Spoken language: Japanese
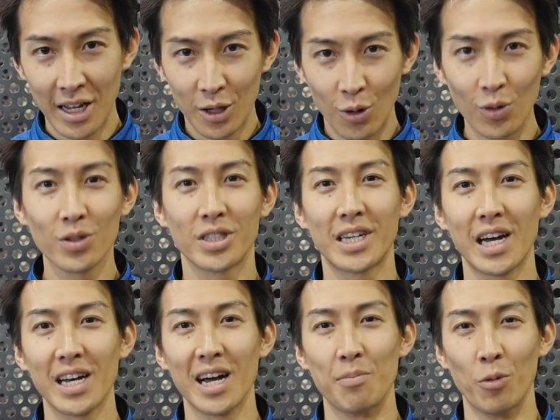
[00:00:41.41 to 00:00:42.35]
この時
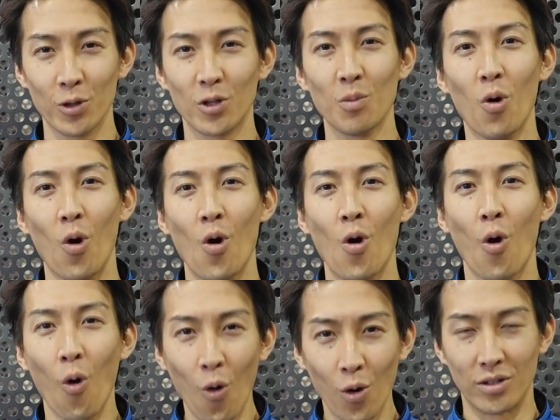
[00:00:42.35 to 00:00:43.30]
間が最も
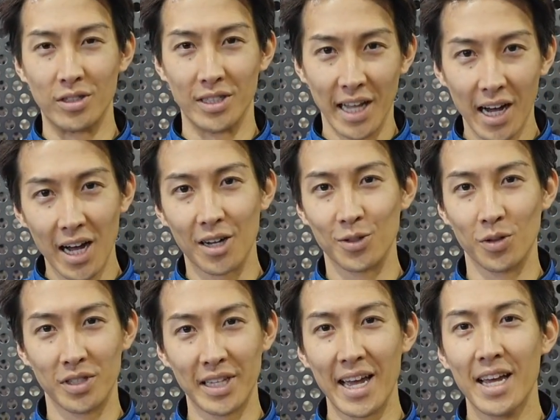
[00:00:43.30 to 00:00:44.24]
多く長く
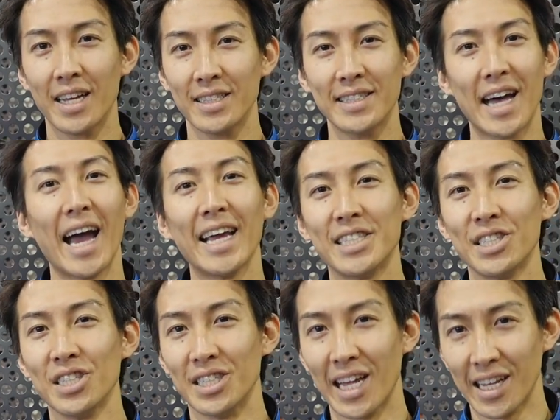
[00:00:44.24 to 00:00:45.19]
そして大
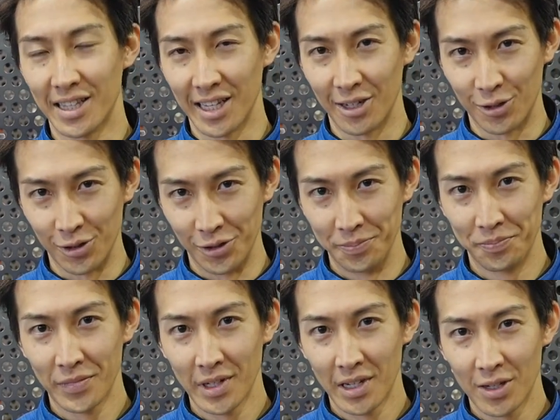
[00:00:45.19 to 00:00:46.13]
事になってくる
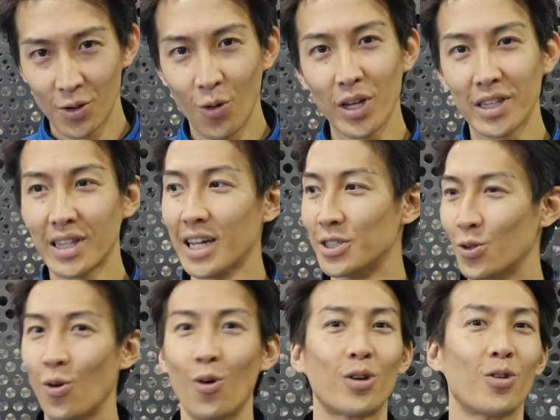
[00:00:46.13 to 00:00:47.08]
そういった
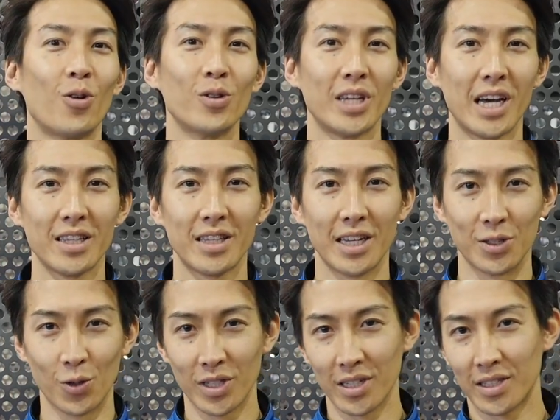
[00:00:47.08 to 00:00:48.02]
状況であったり
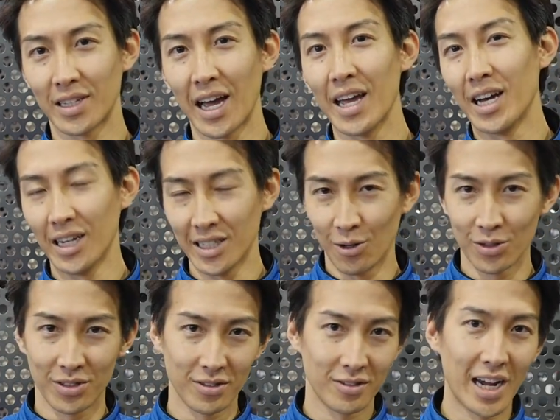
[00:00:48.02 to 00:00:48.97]
そういった使い方を
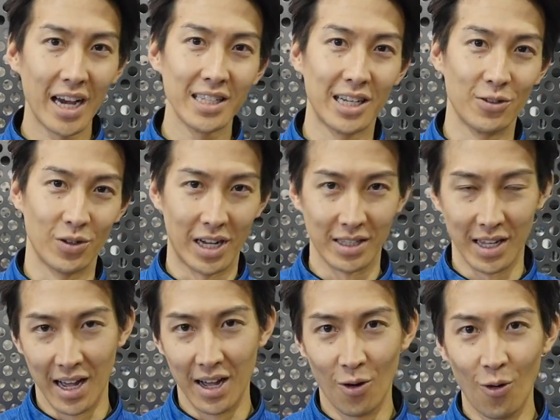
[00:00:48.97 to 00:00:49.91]
するライダーの
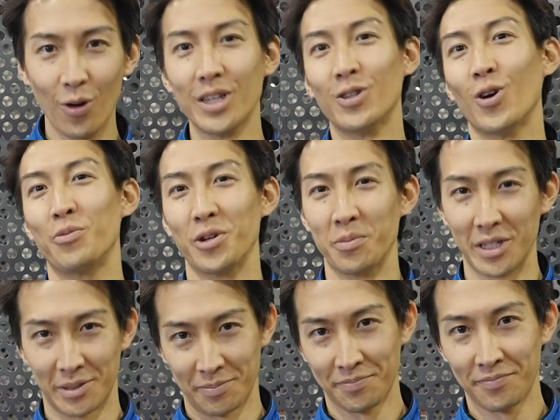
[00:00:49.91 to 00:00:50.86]
方多いと思い
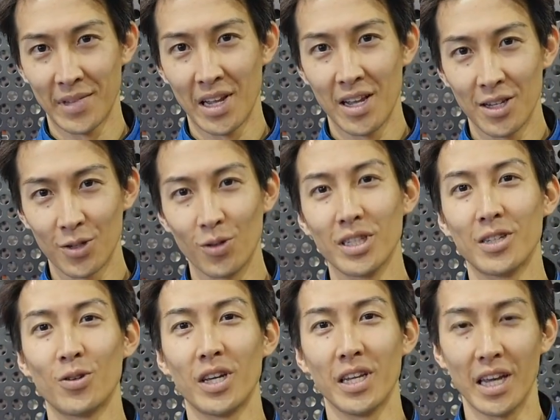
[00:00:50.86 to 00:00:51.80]
ますそん
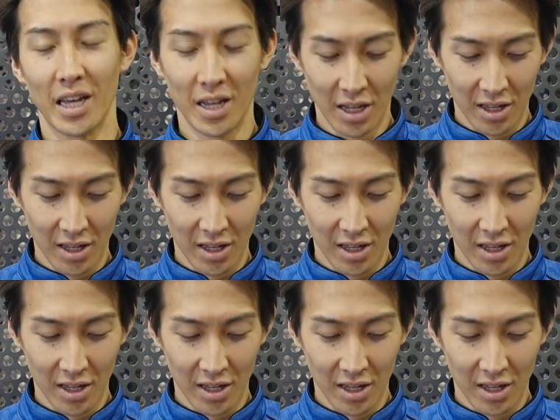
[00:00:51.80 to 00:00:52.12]
な時に